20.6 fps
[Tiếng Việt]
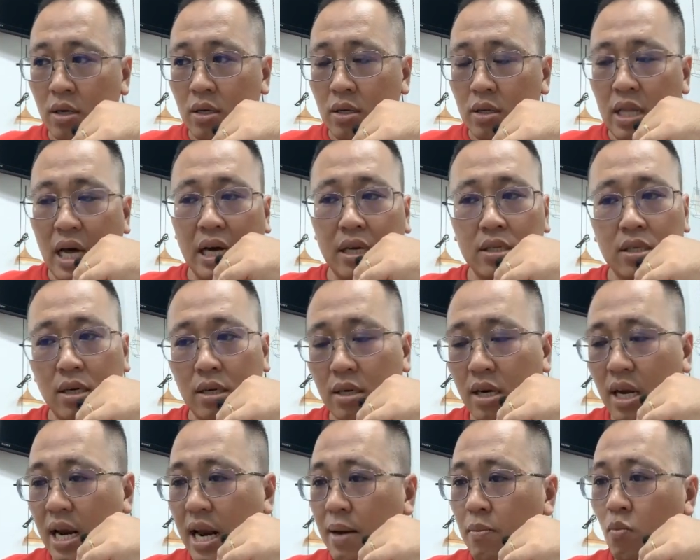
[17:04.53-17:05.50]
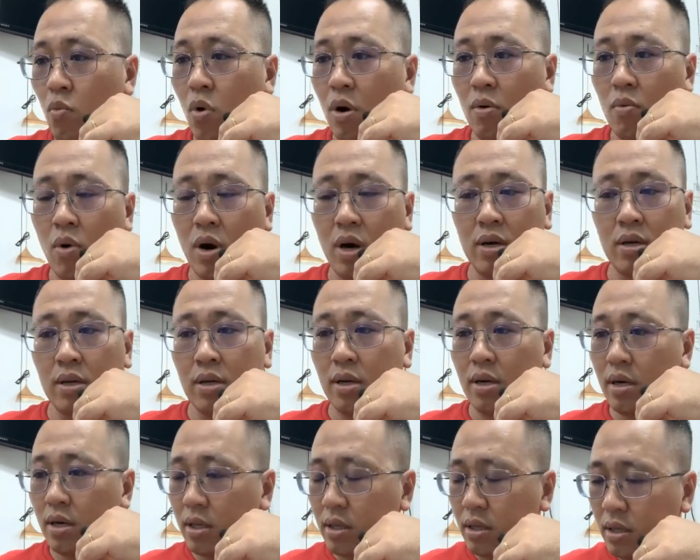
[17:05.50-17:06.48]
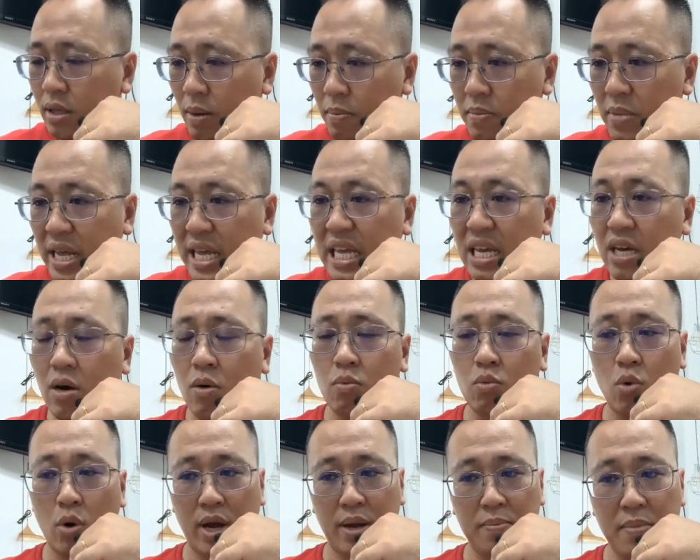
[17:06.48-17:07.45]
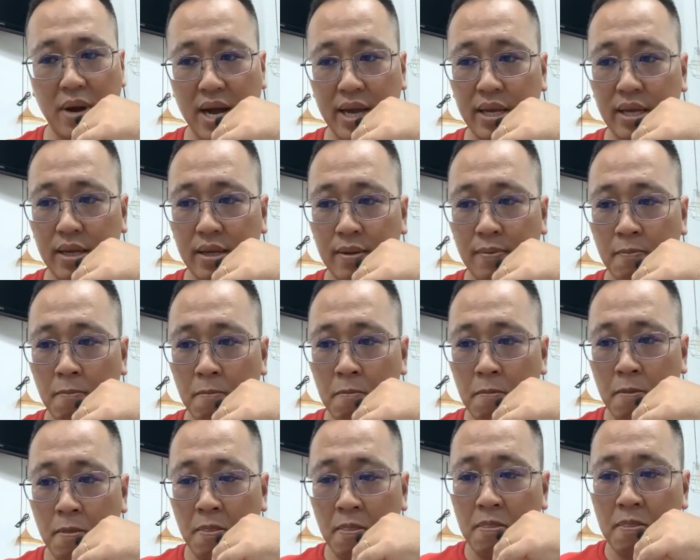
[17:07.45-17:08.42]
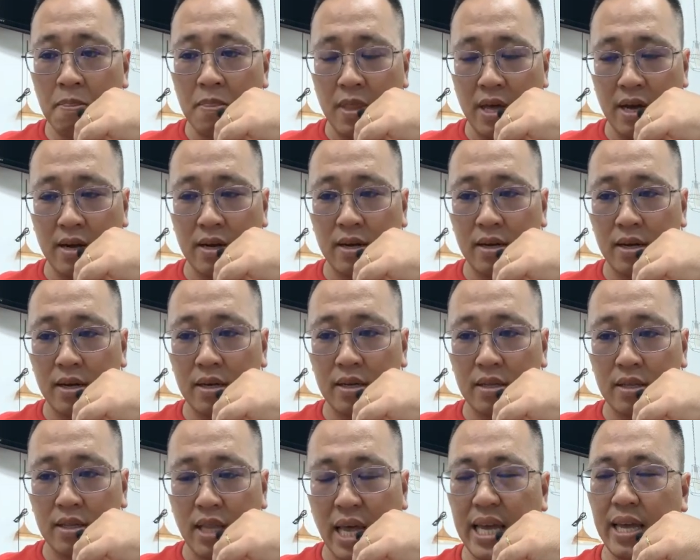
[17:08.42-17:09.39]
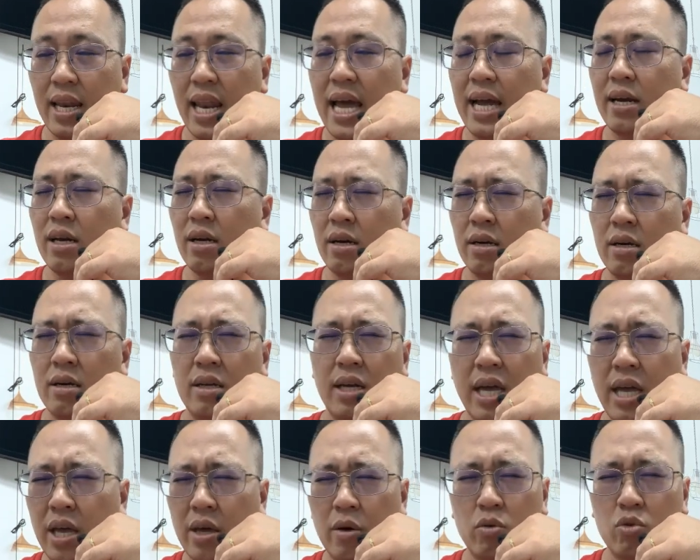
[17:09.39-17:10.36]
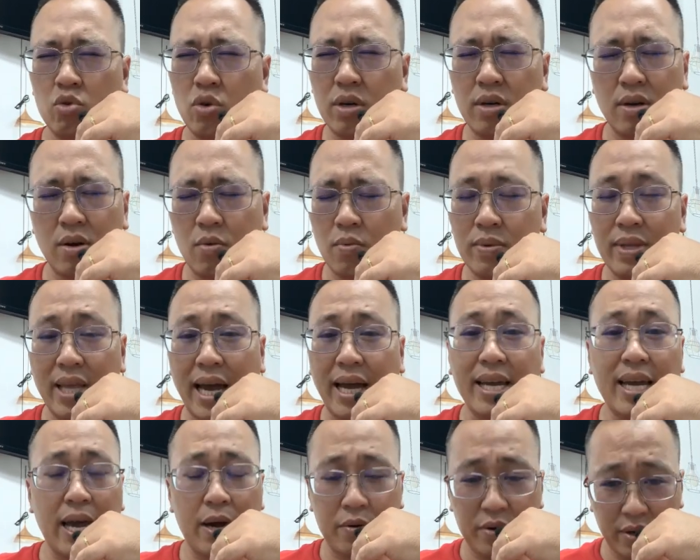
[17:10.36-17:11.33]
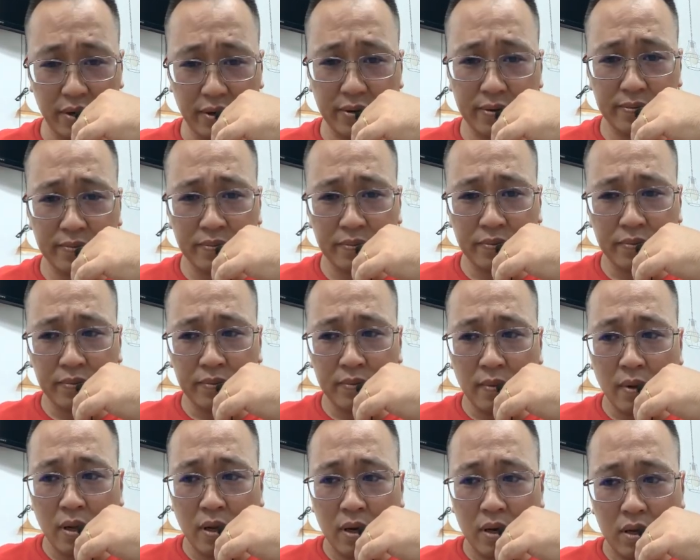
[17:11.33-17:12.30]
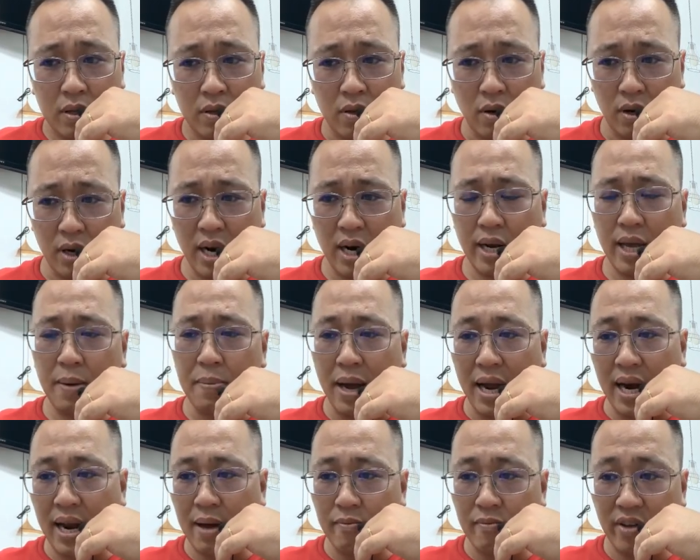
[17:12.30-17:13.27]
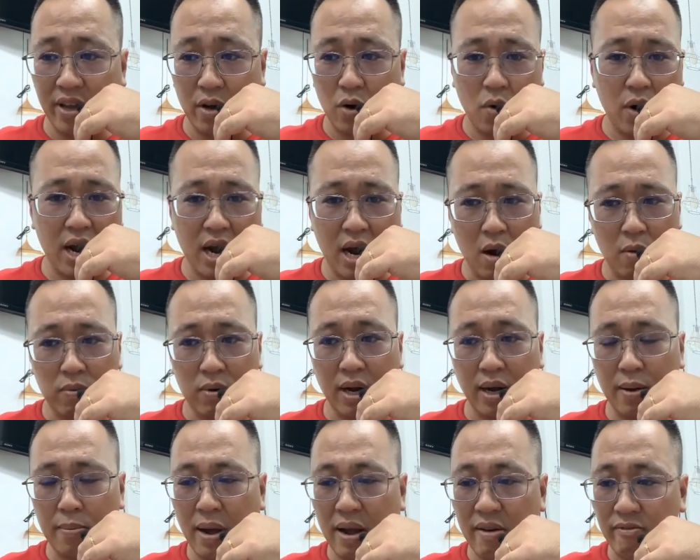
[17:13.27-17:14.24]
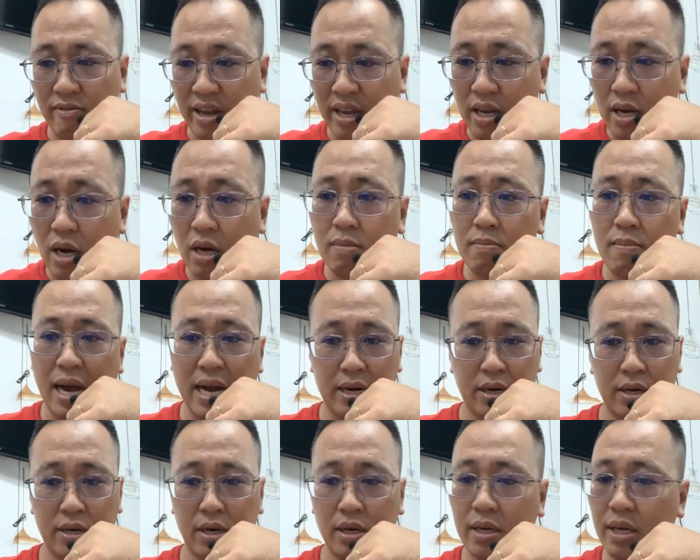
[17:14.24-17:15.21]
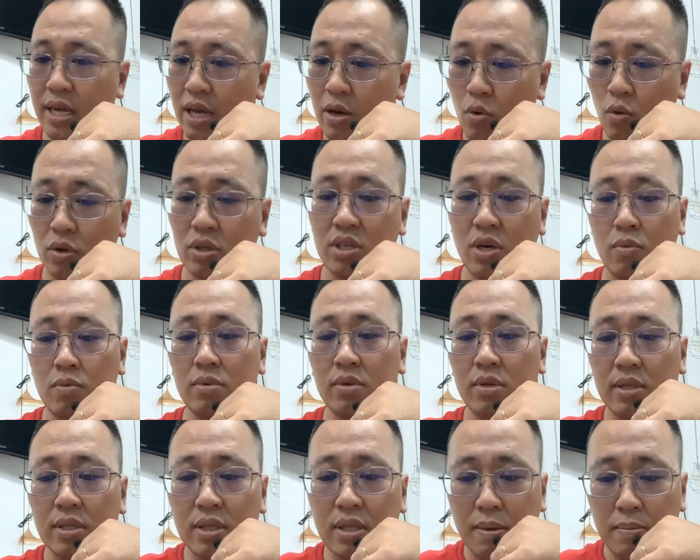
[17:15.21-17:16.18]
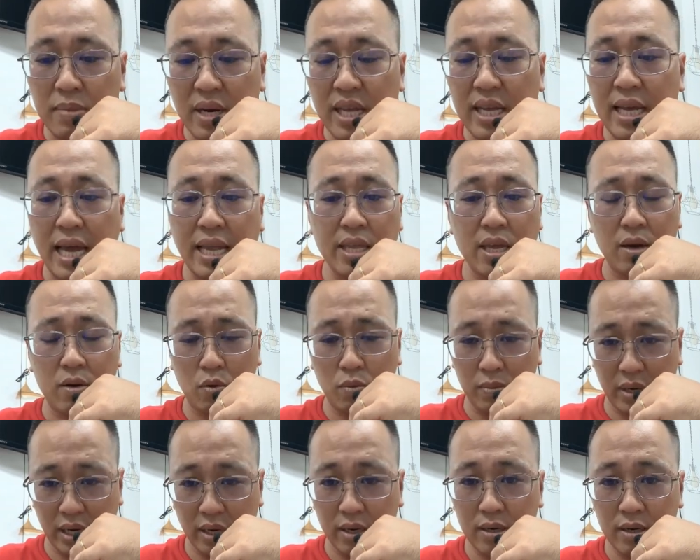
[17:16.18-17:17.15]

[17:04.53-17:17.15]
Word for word: thật sự ra làm quần quật tâm lý không thoải mái nè thì lát nữa cái hiệu suất nó cũng chẳng cao được cho nên các bạn làm việc khoa học là các bạn phải cân bằng được cái cuộc sống tâm lý cá nhân của mình